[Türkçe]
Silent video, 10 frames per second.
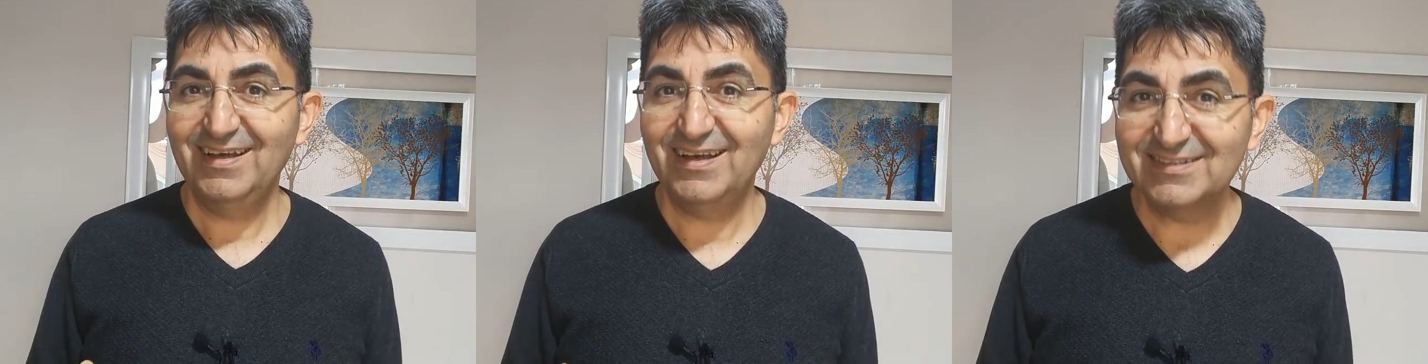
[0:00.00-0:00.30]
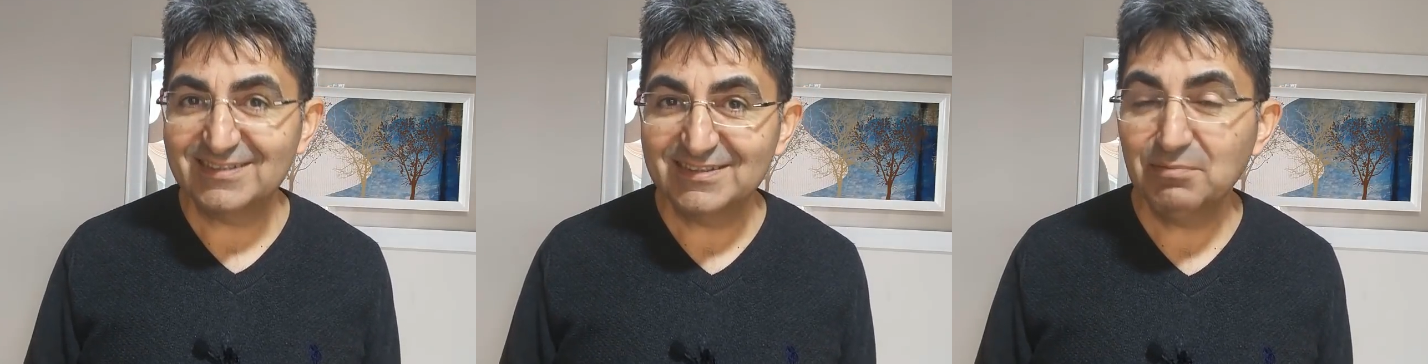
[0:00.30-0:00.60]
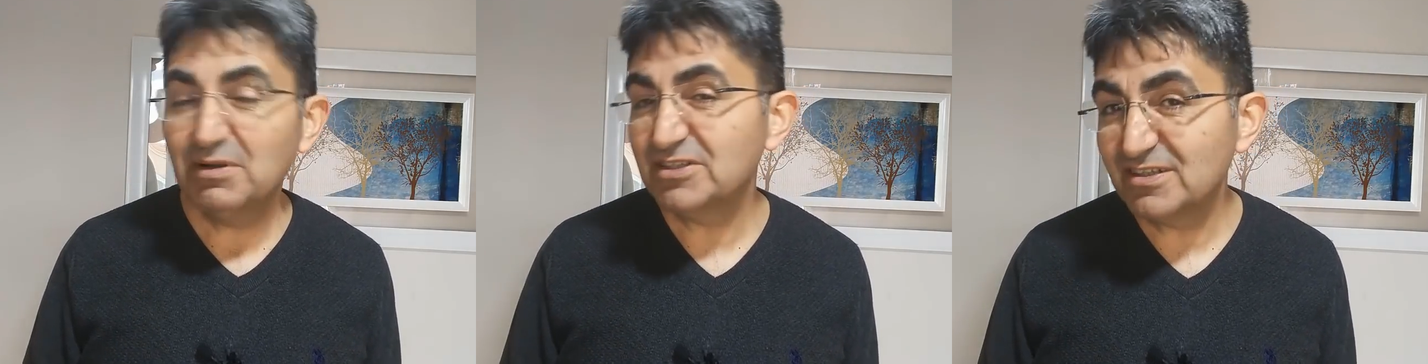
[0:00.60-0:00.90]

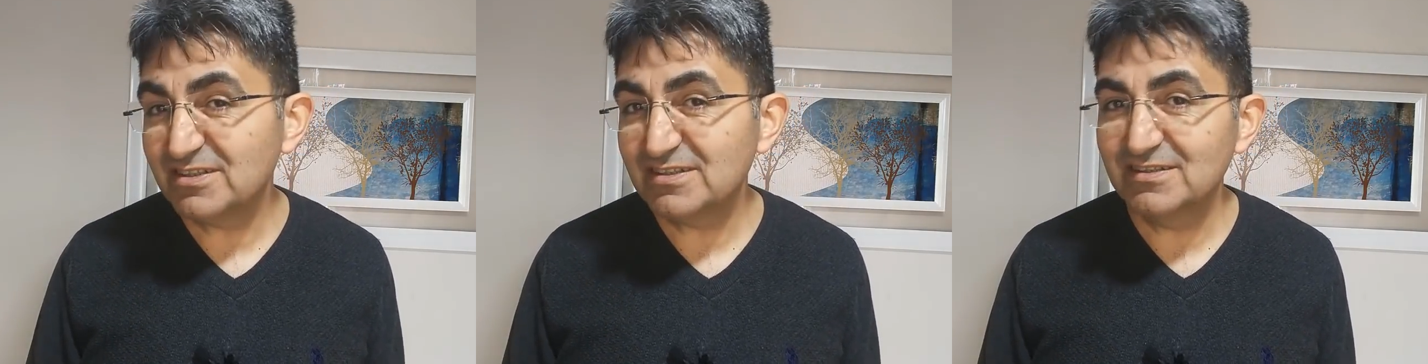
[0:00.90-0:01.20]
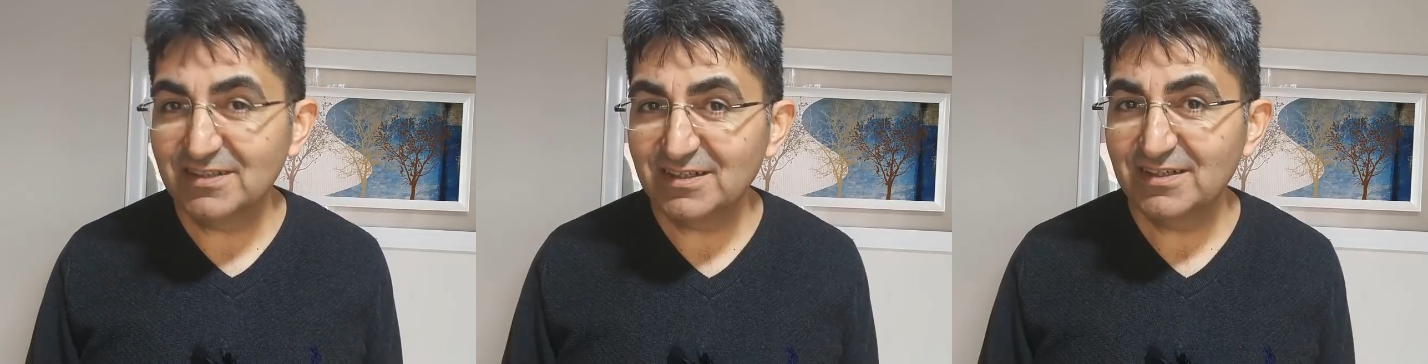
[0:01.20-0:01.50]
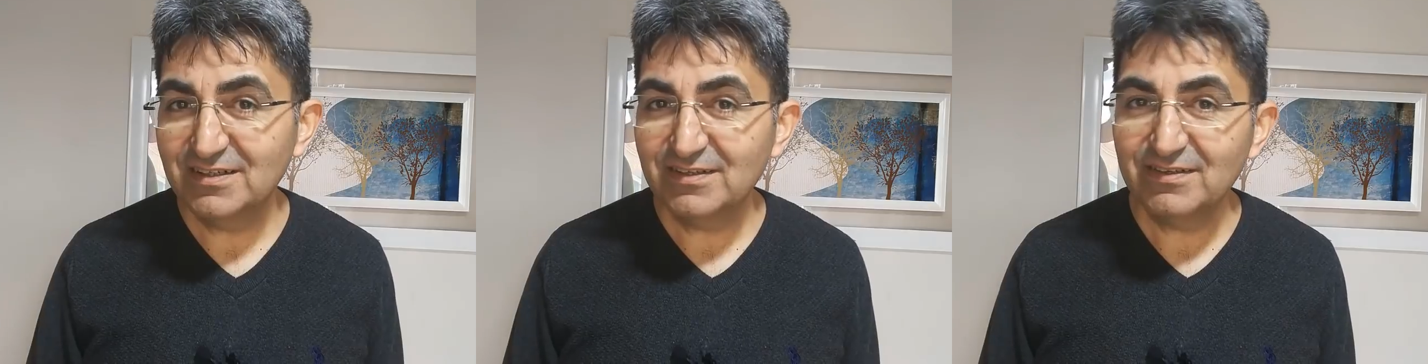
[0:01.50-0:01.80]
Aslında başarısızlık
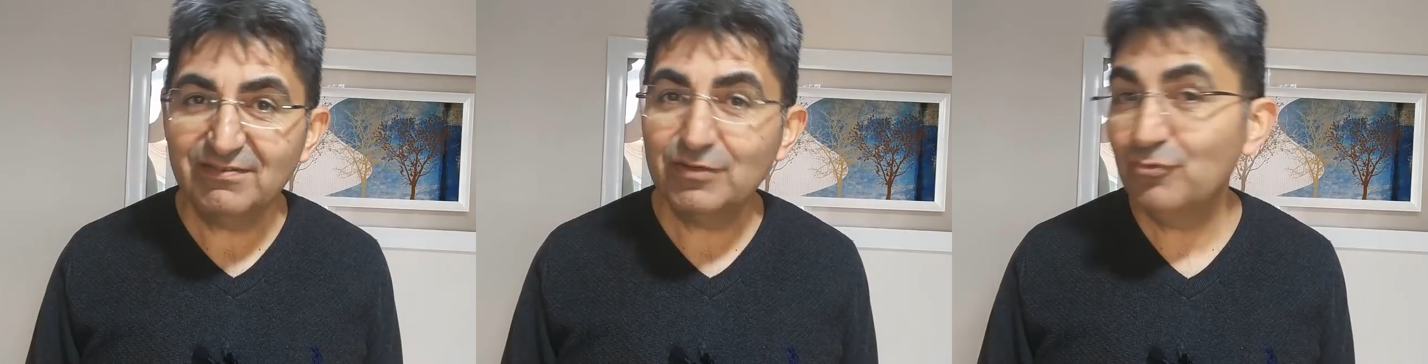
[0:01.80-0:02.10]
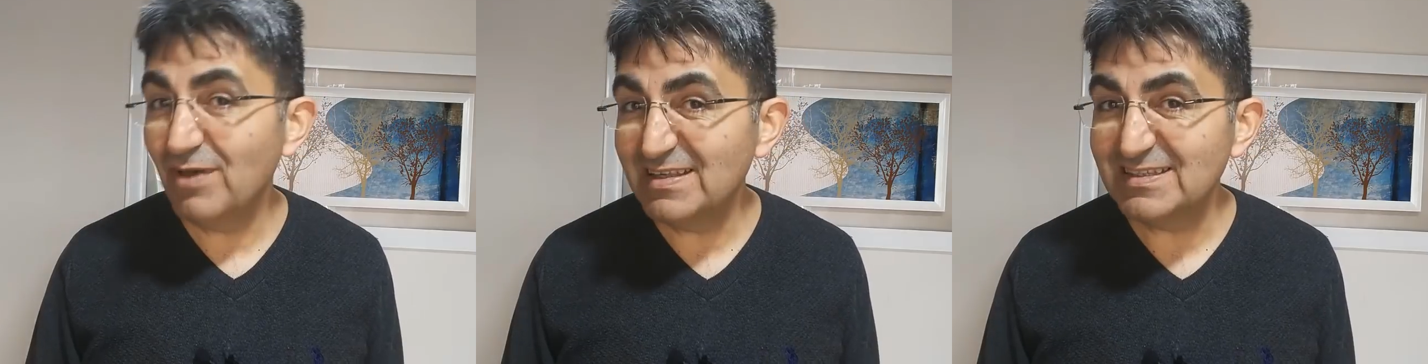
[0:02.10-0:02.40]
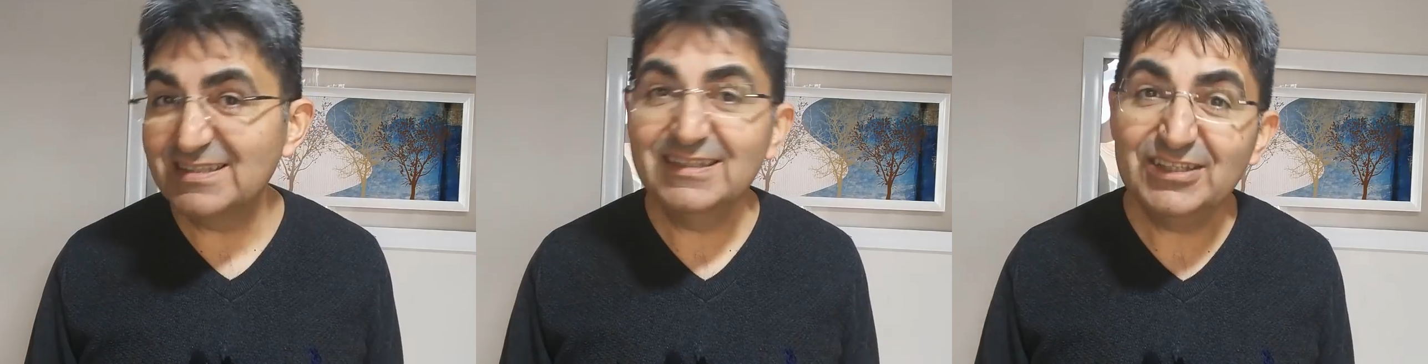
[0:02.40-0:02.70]
ve
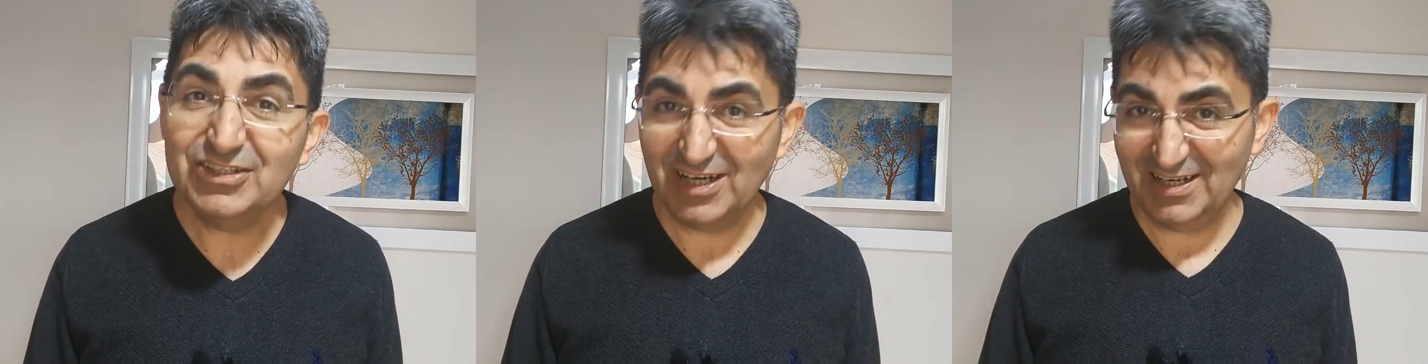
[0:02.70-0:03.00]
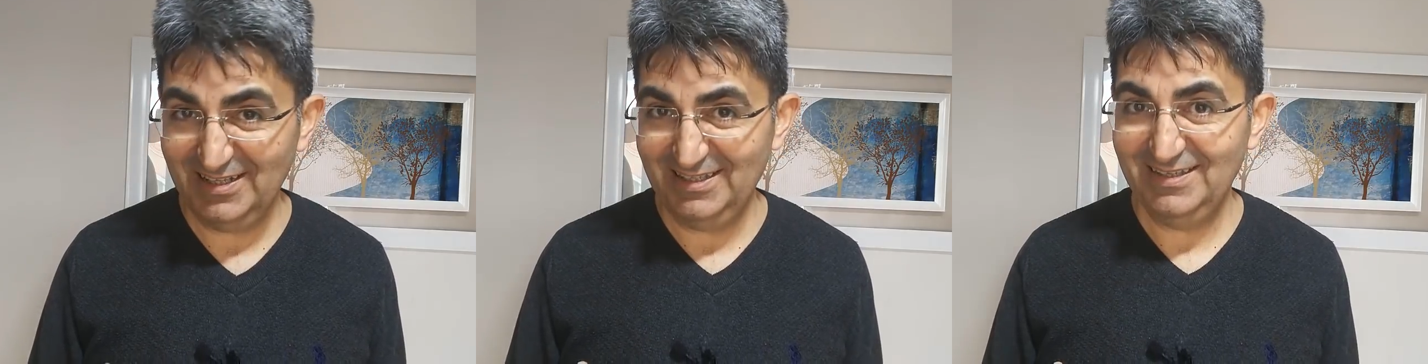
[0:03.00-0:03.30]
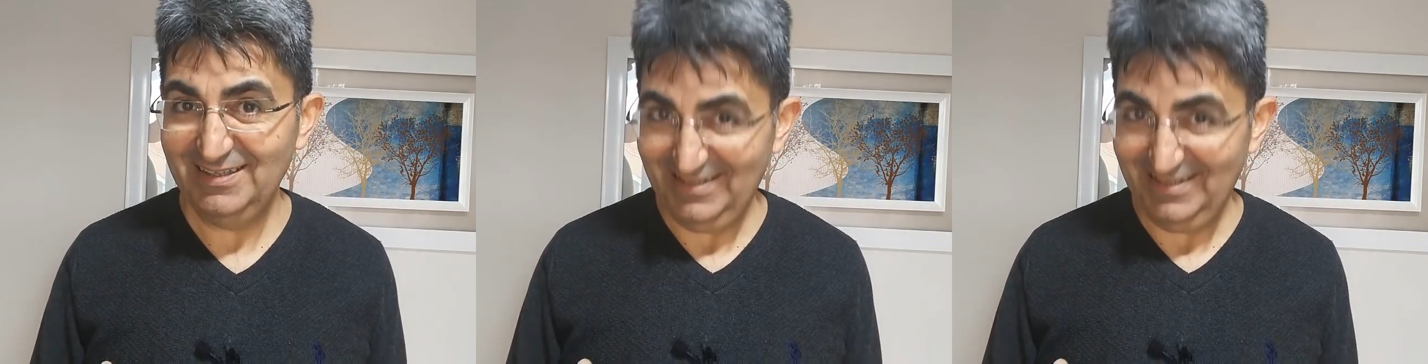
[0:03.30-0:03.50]
güvensizliğin işareti.